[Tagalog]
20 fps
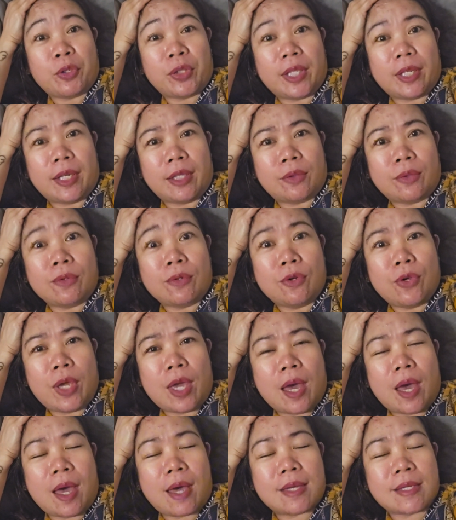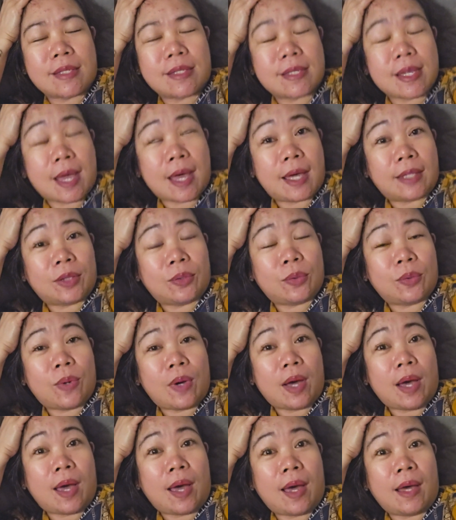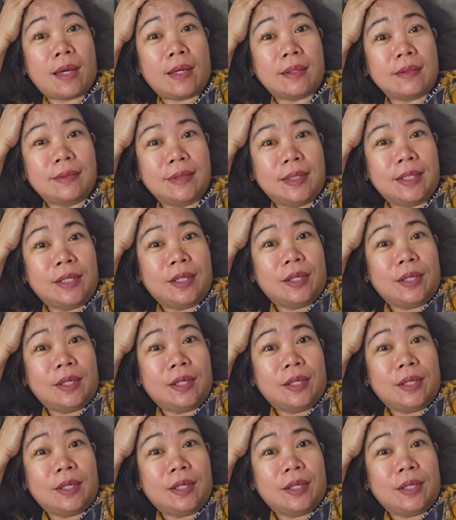porte na tong luyaha sa ato ang